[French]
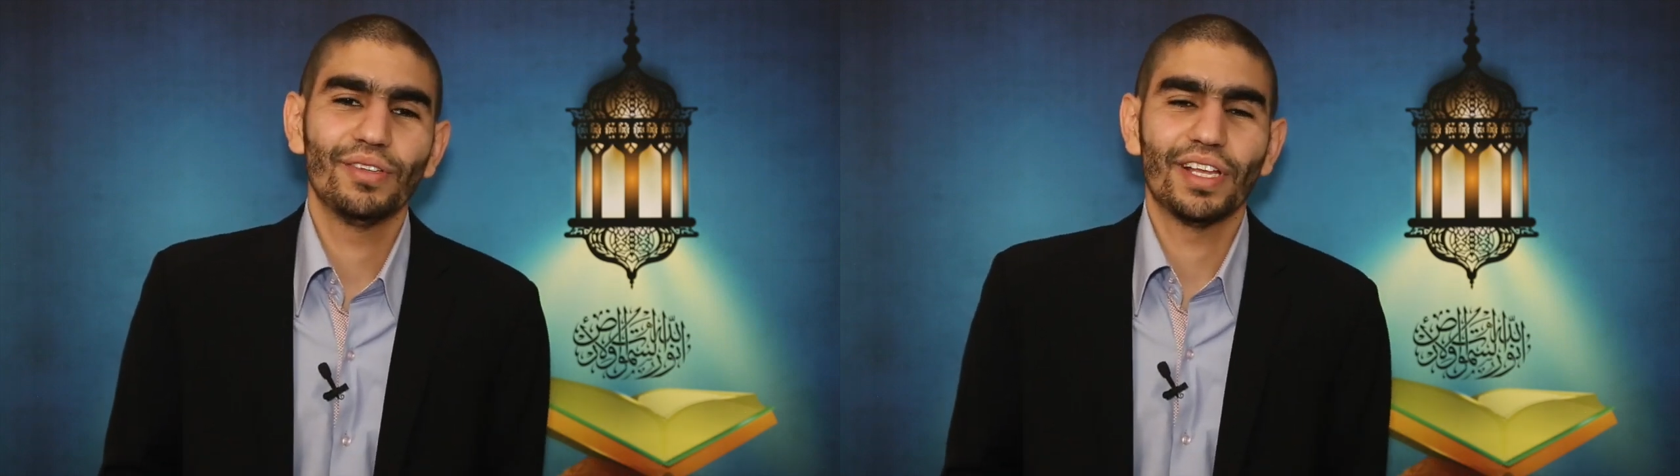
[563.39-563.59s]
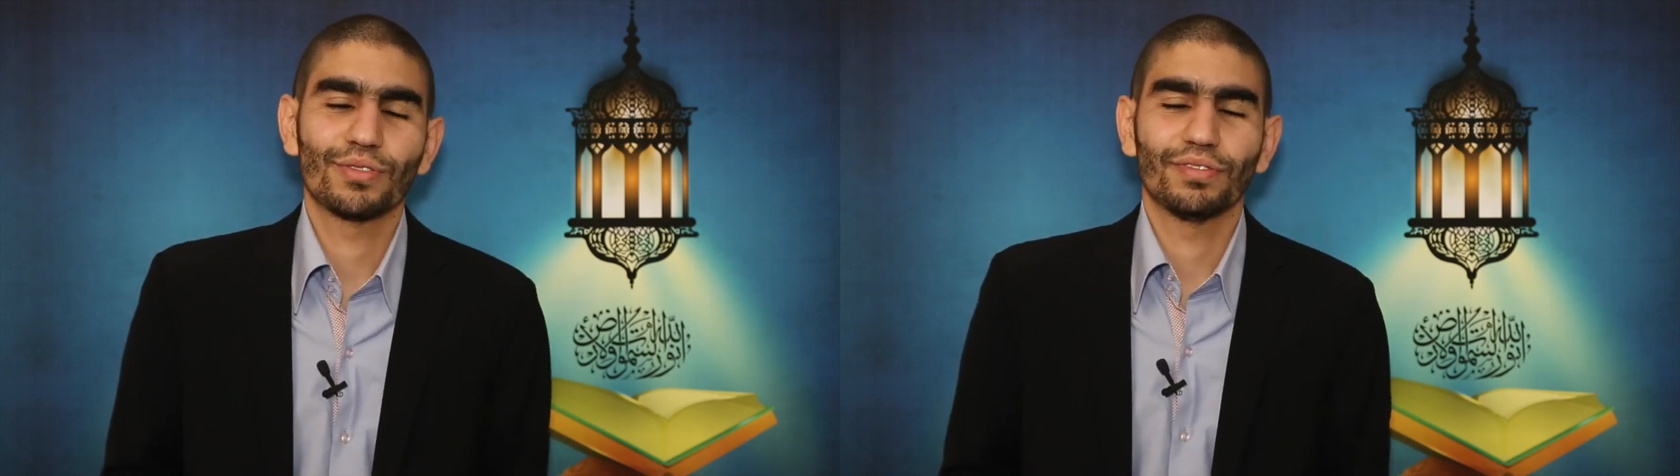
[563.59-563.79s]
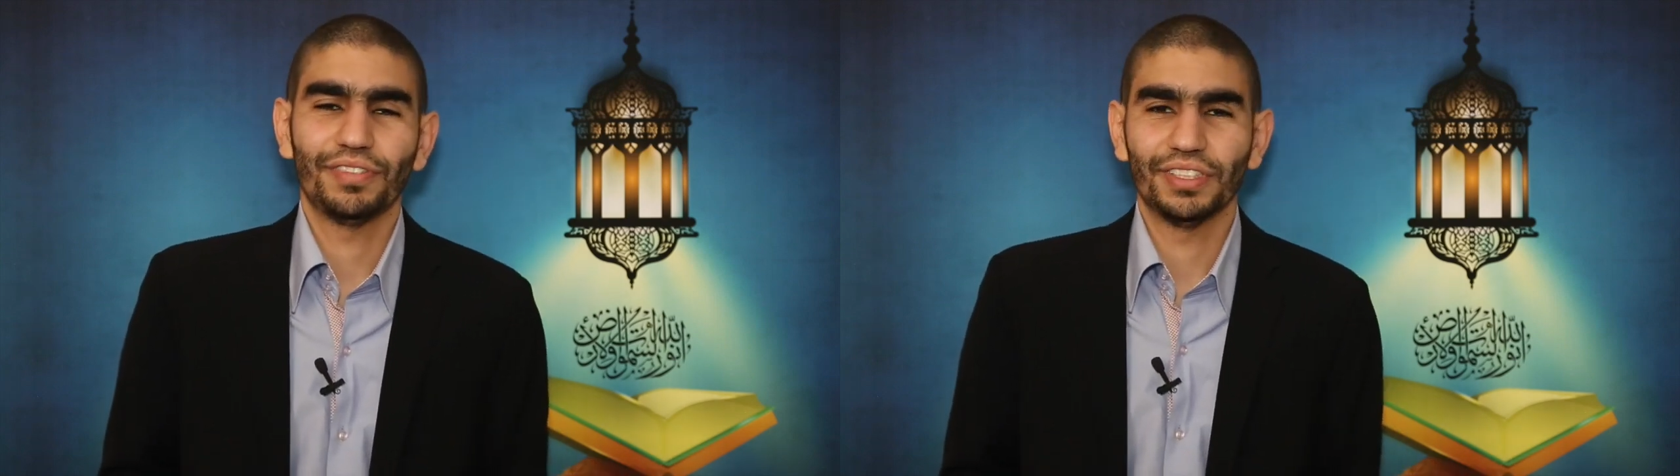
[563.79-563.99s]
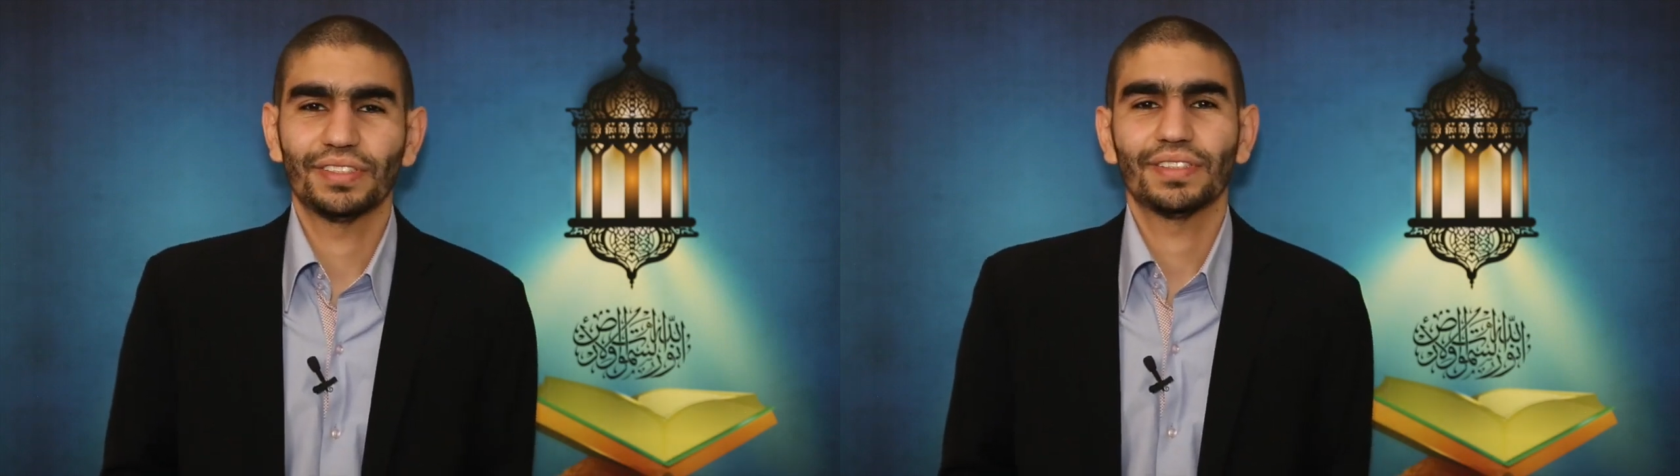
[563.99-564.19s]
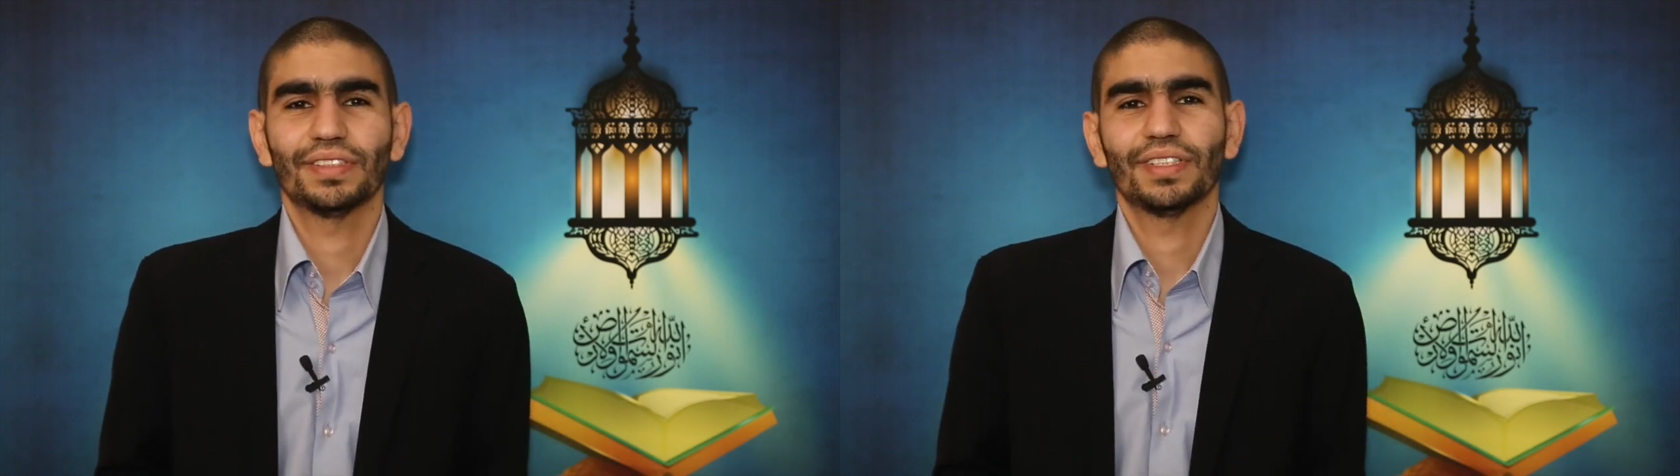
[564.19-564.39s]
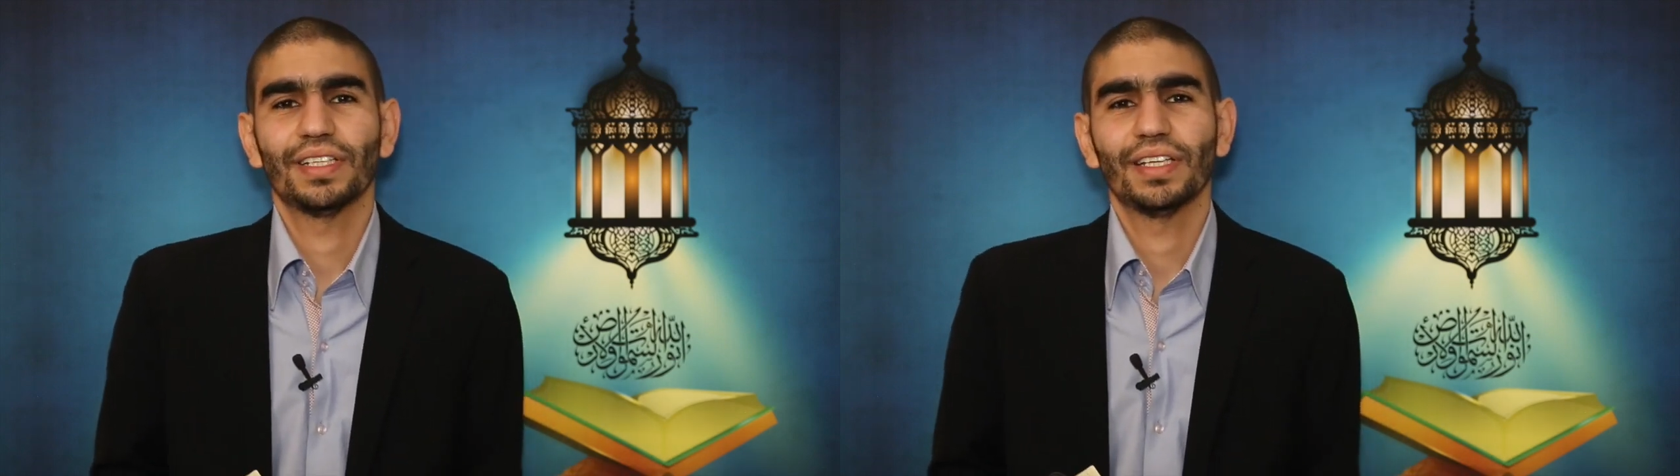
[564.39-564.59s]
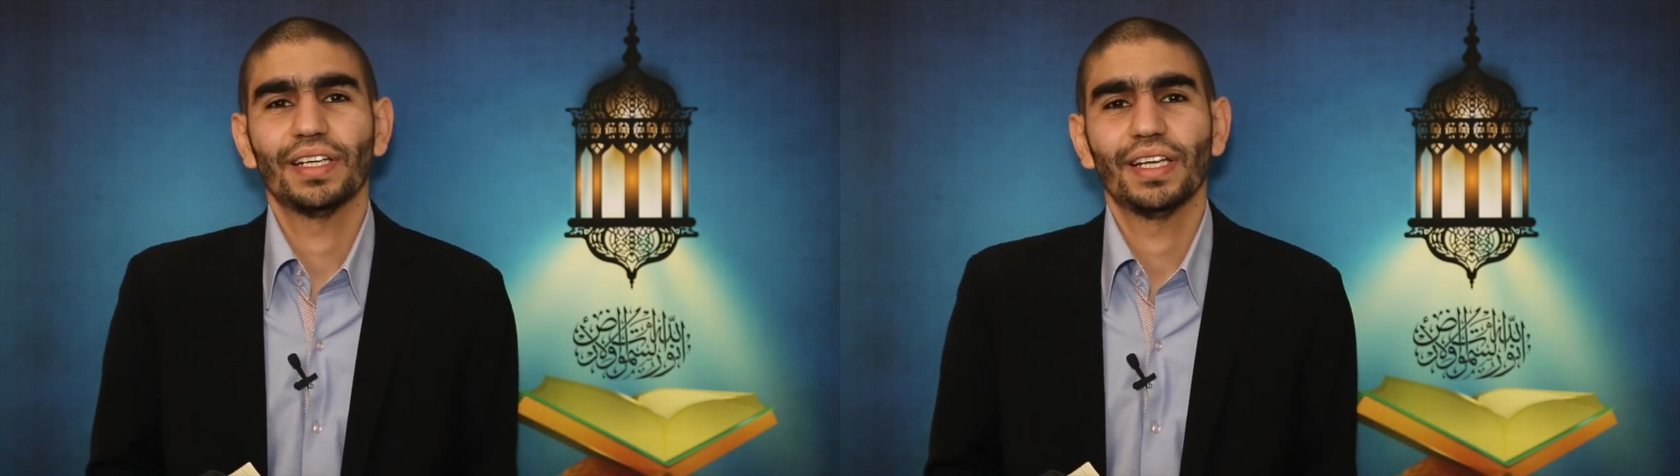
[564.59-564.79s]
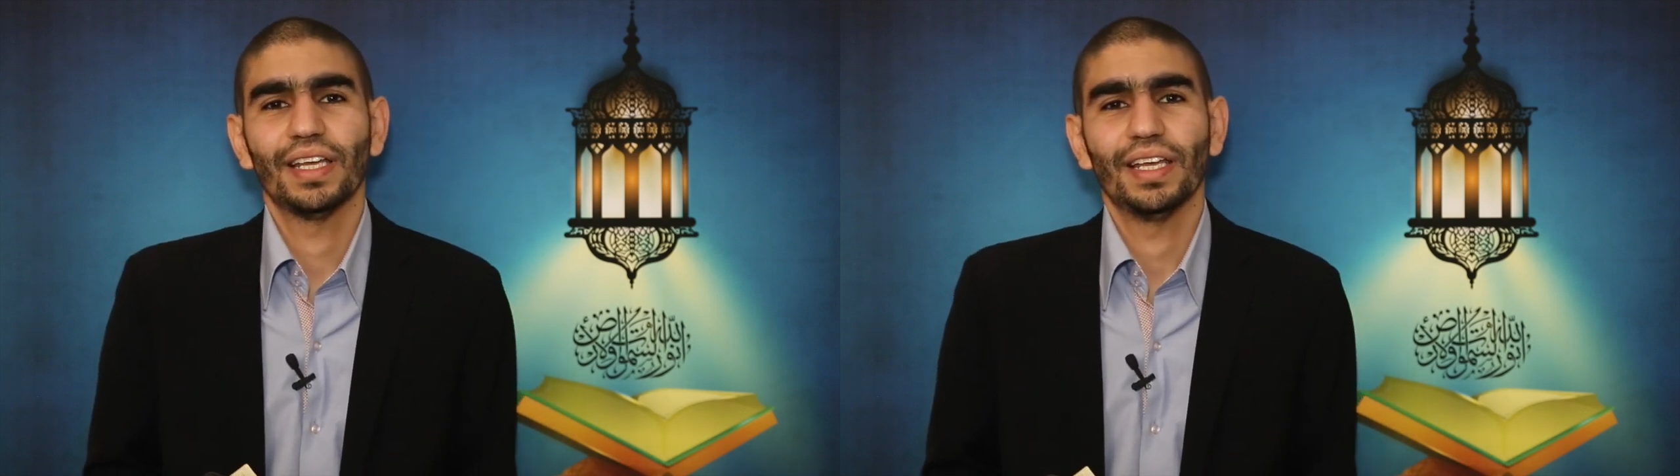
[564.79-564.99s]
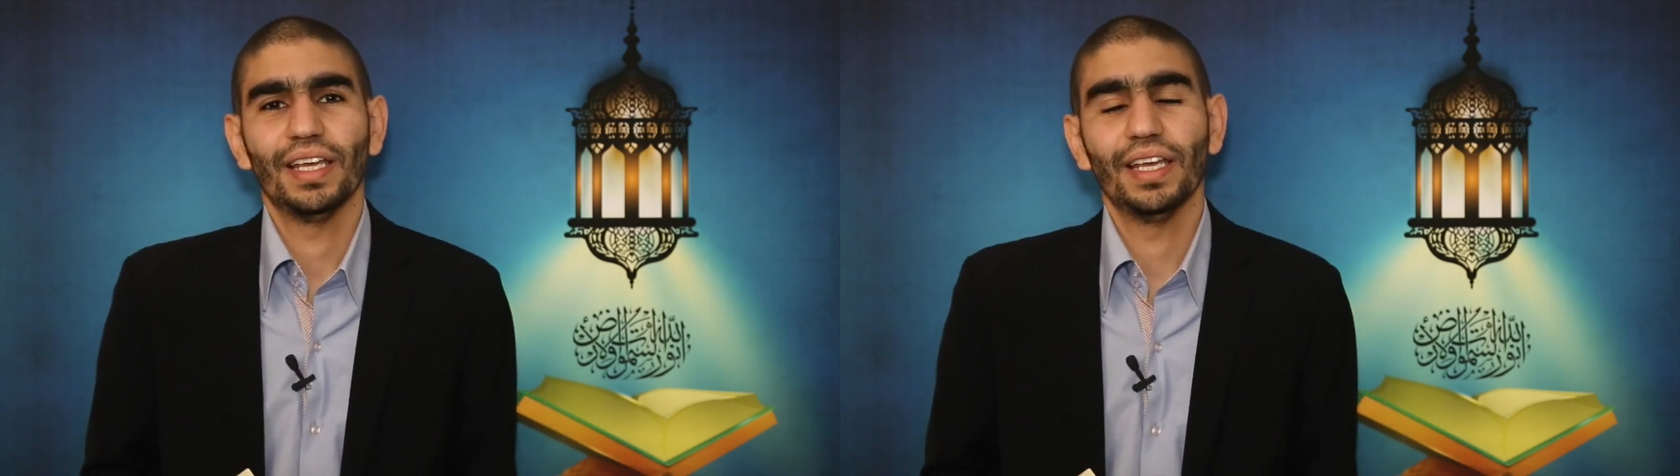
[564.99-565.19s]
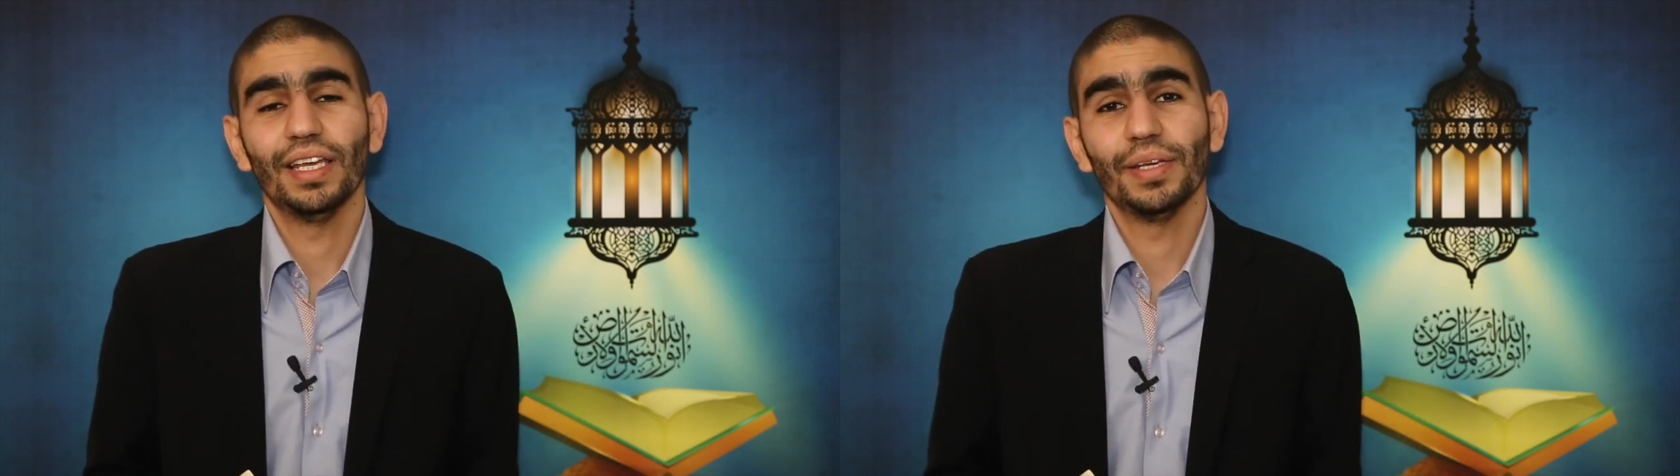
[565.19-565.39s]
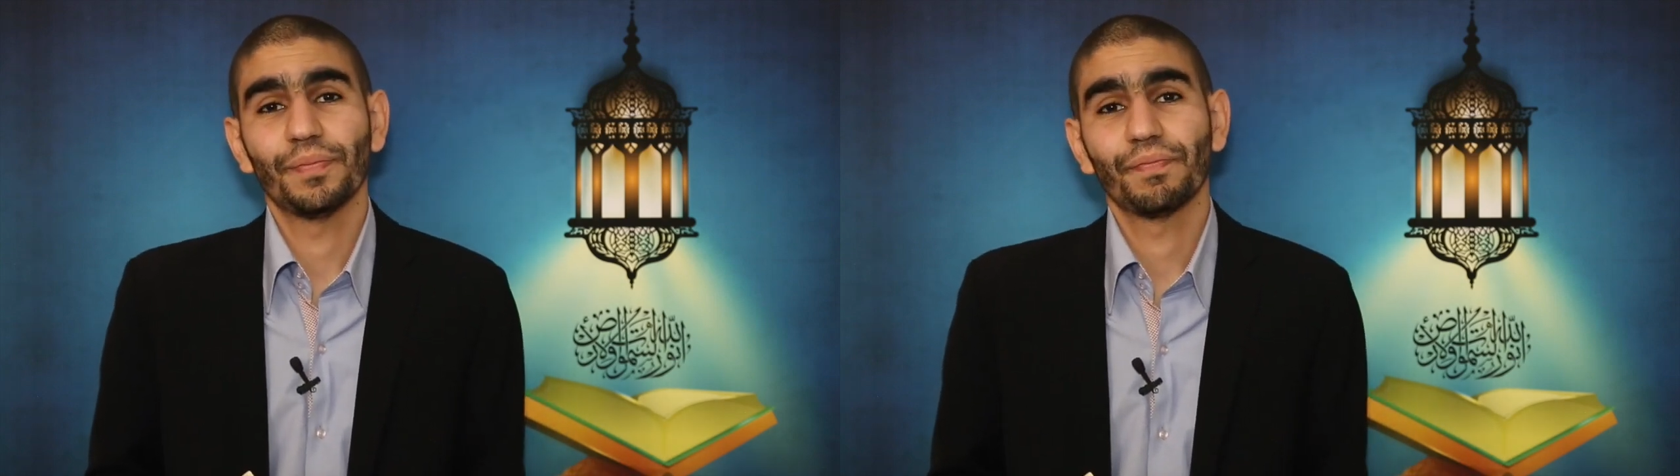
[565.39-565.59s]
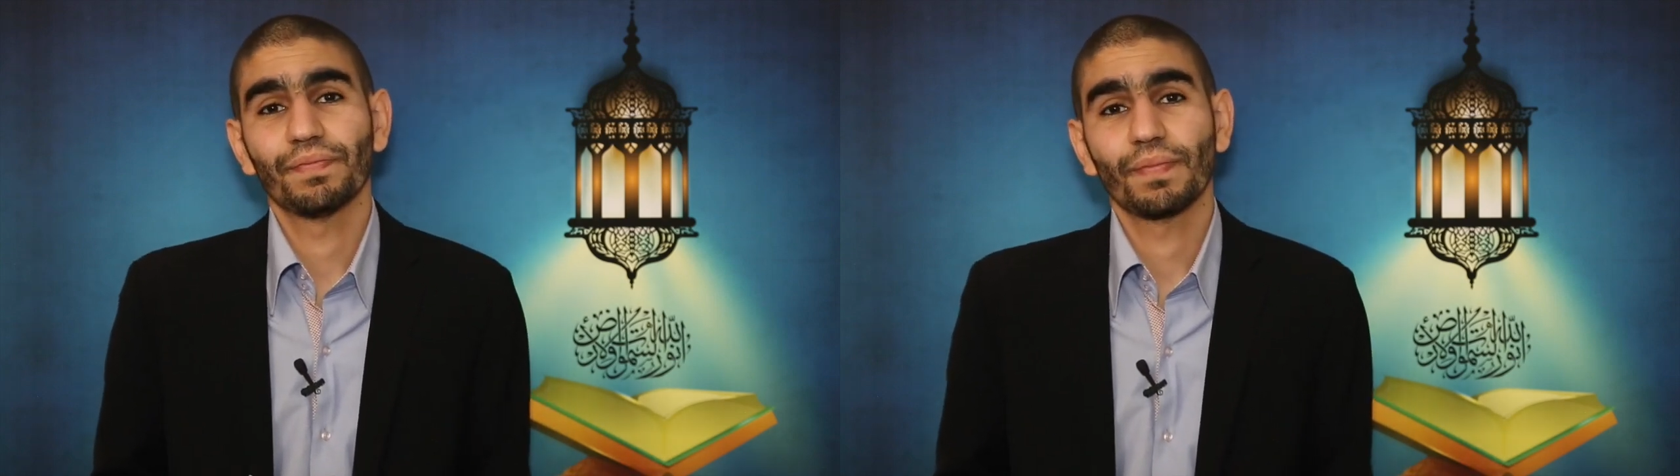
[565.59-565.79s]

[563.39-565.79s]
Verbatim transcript: donne à son fils. Et